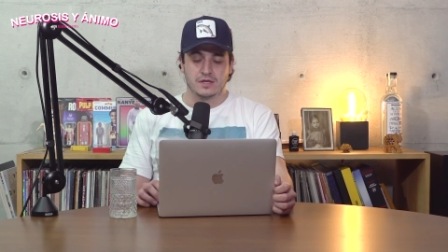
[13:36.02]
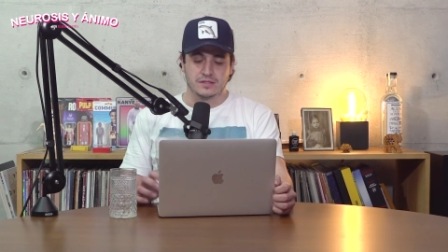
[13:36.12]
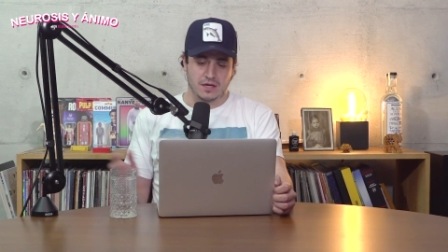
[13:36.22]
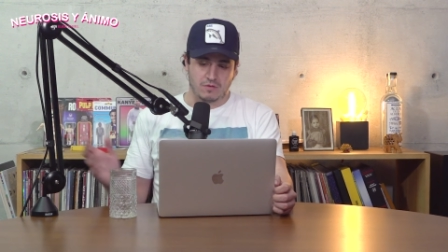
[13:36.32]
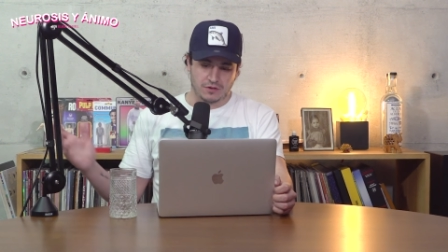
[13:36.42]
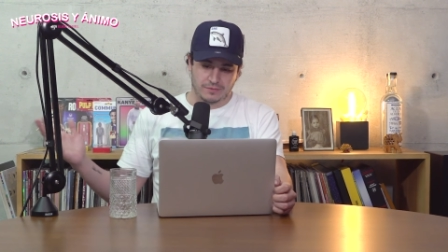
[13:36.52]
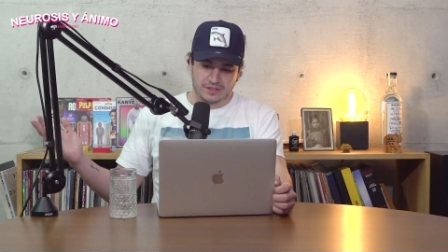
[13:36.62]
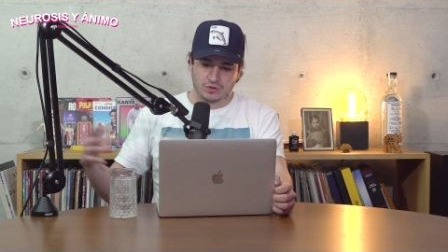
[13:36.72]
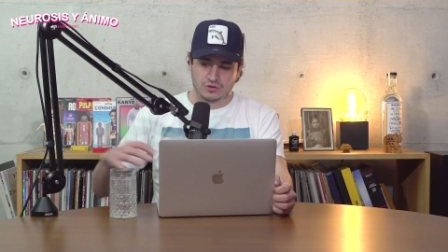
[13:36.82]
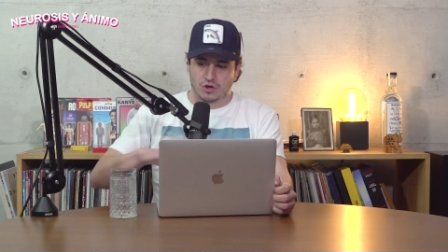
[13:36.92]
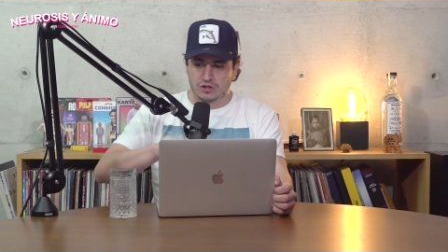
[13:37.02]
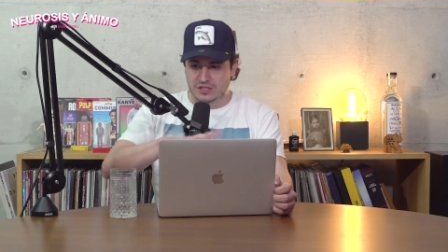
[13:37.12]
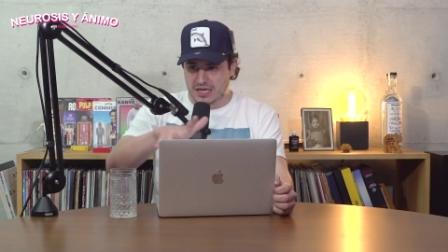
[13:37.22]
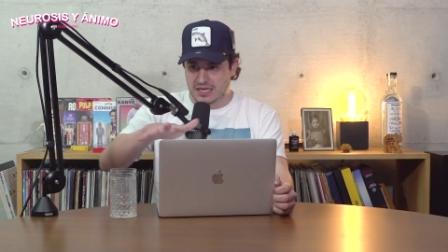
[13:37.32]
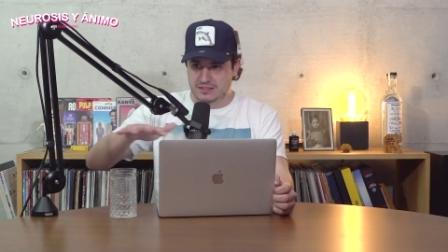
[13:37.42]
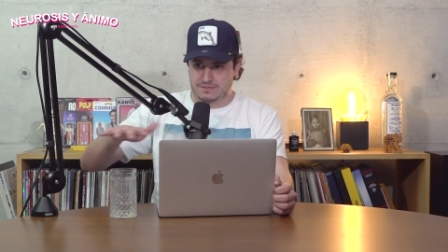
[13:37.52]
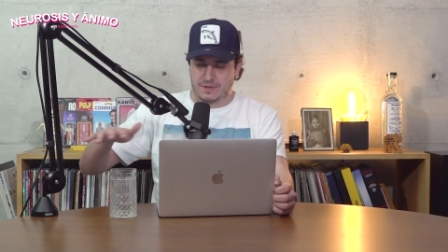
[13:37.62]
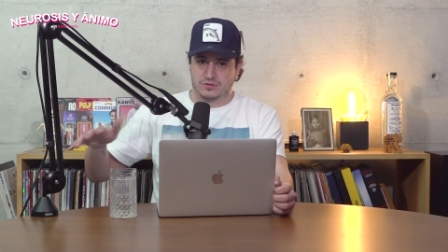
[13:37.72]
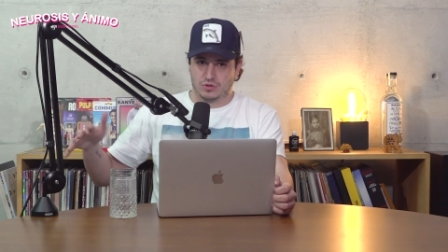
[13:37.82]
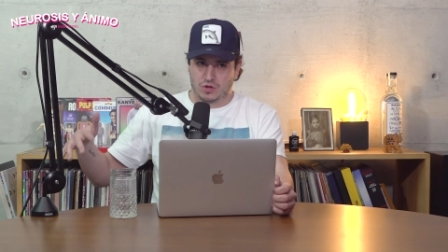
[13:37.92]
Sí, cuando ves tus cosas,
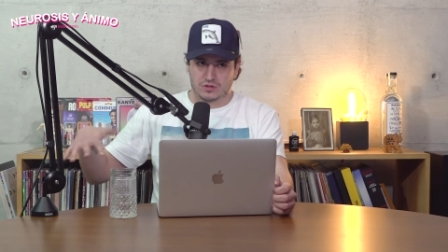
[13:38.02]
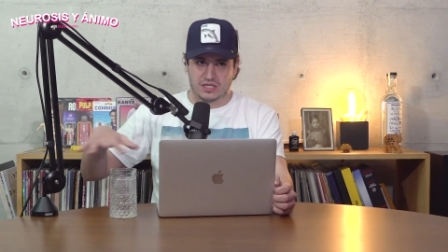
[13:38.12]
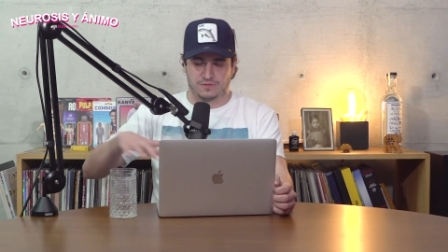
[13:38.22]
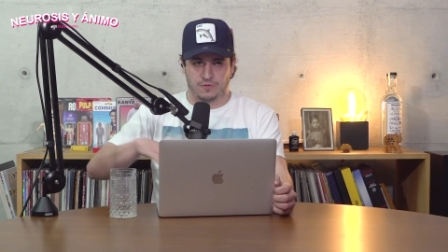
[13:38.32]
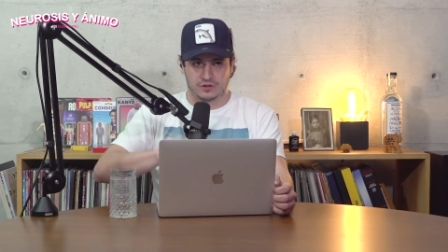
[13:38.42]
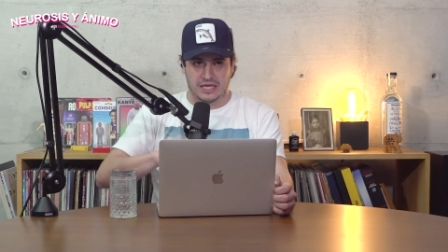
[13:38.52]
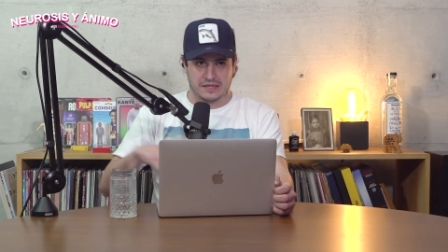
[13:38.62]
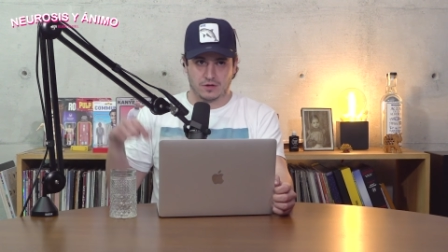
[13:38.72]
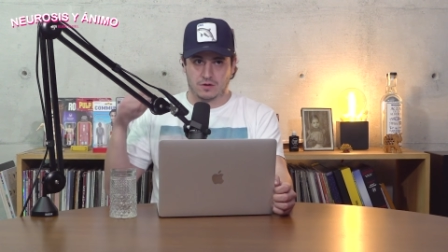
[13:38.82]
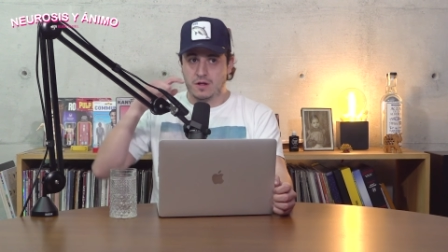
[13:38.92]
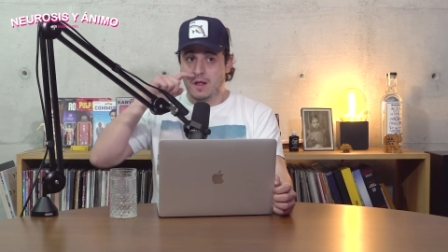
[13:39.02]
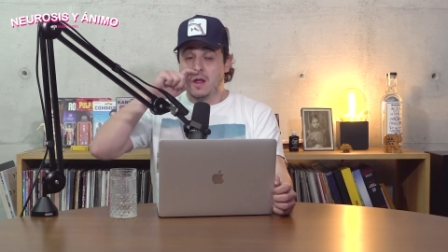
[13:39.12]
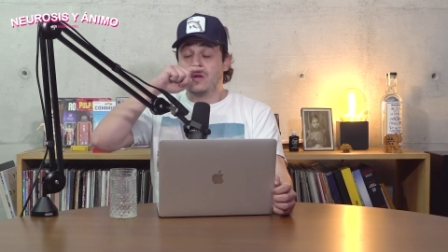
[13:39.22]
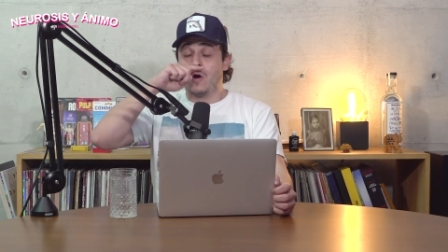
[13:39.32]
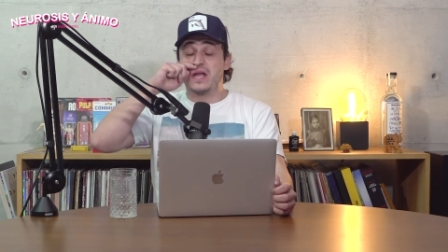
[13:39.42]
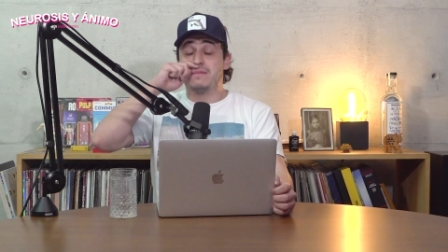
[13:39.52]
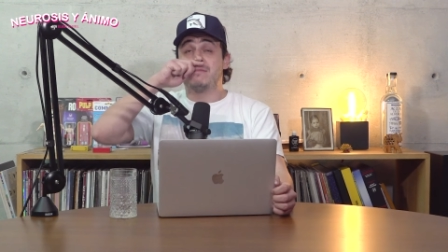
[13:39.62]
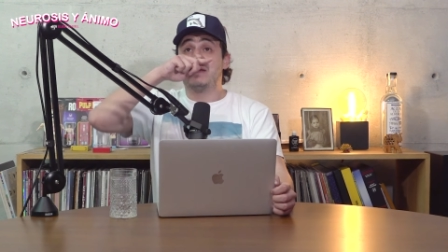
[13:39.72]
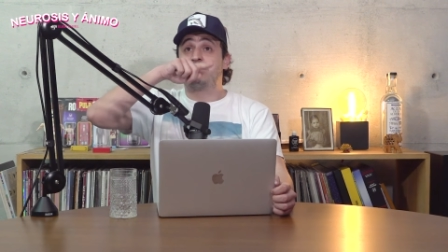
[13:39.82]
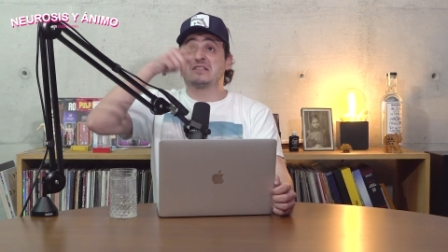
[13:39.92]
ves tus cosas flotando. yo, creo que
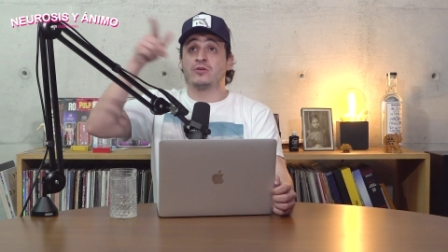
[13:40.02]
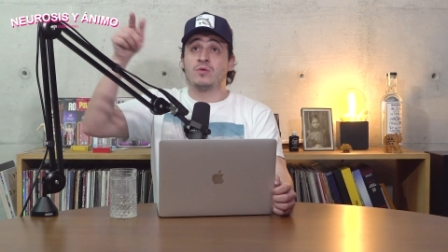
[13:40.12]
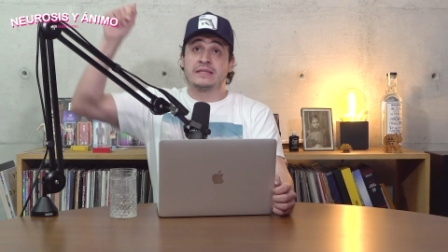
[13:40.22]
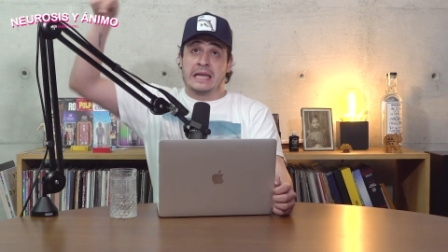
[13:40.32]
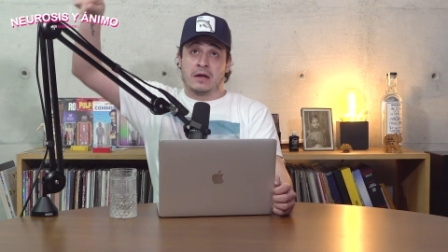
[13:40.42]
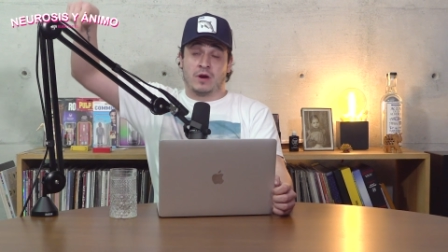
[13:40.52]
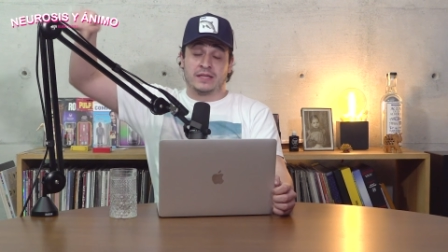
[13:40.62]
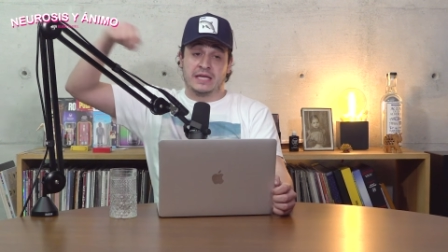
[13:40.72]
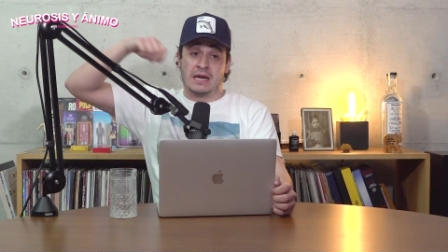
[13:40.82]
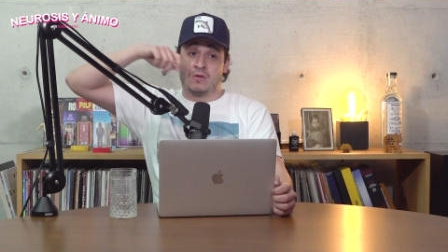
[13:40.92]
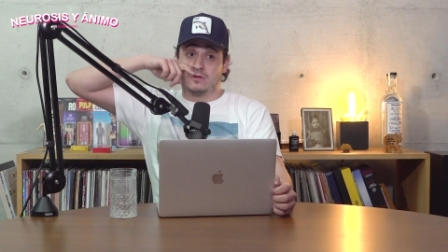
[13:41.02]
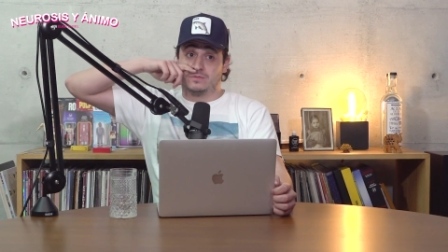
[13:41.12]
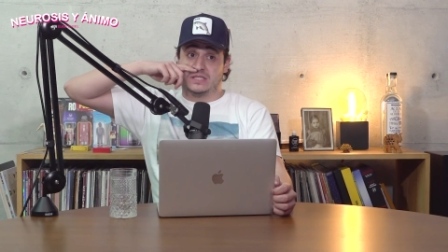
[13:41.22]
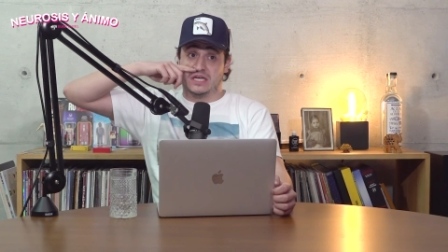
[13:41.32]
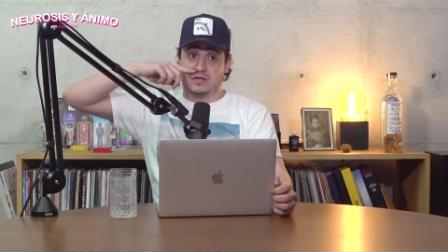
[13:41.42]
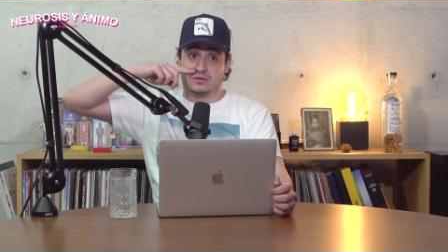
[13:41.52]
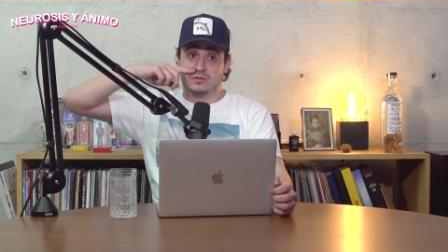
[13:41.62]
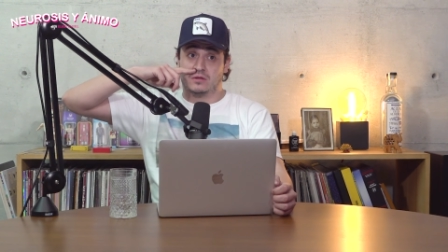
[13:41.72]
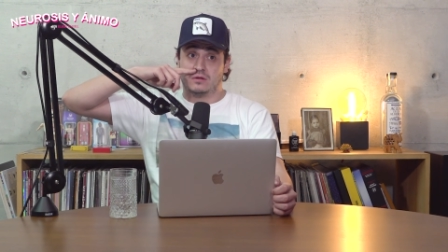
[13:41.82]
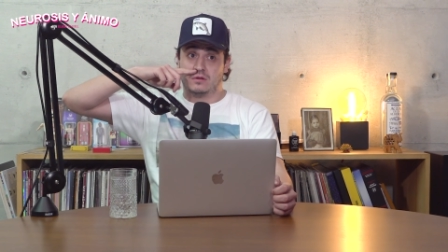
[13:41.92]
y, pasó durante la cuarentena a unos vecinos.